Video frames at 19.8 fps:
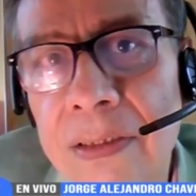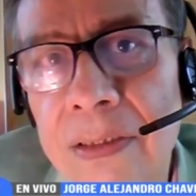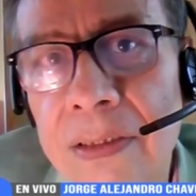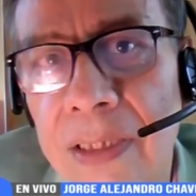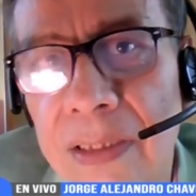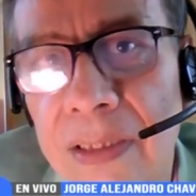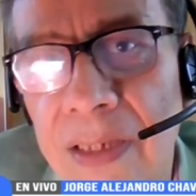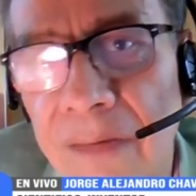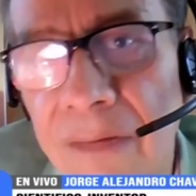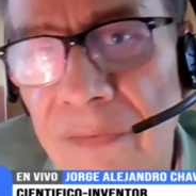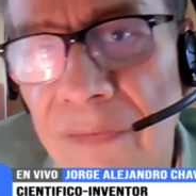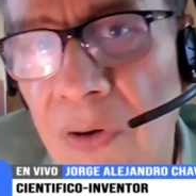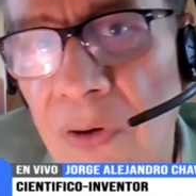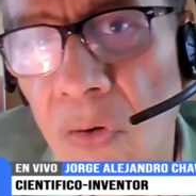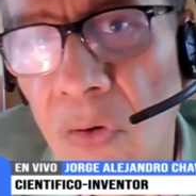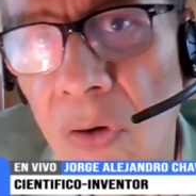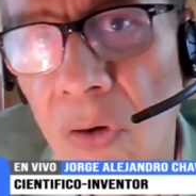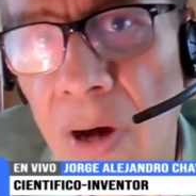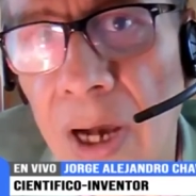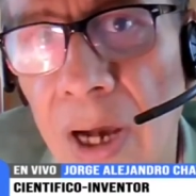de
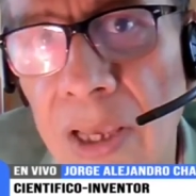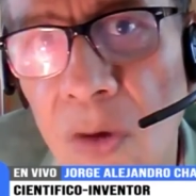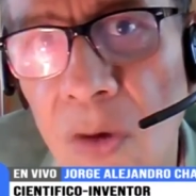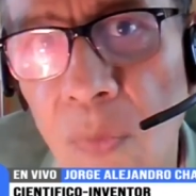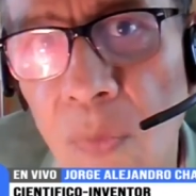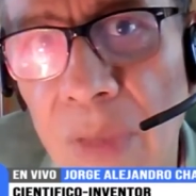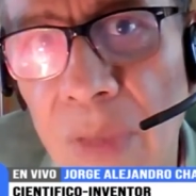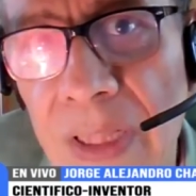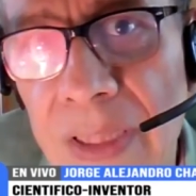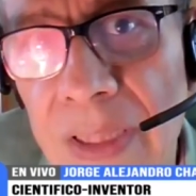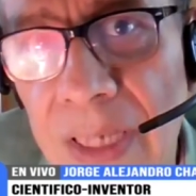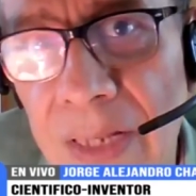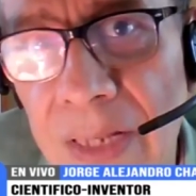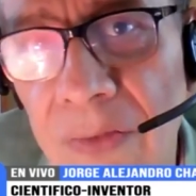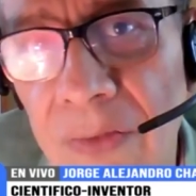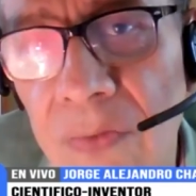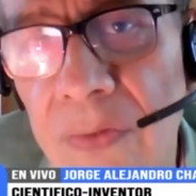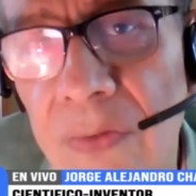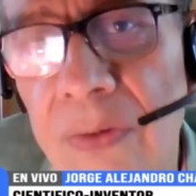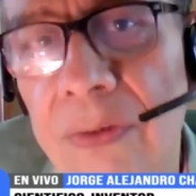tráfico hayan
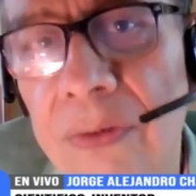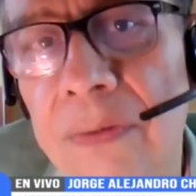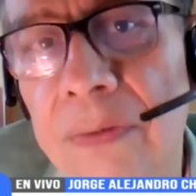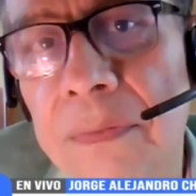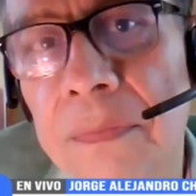aumentado,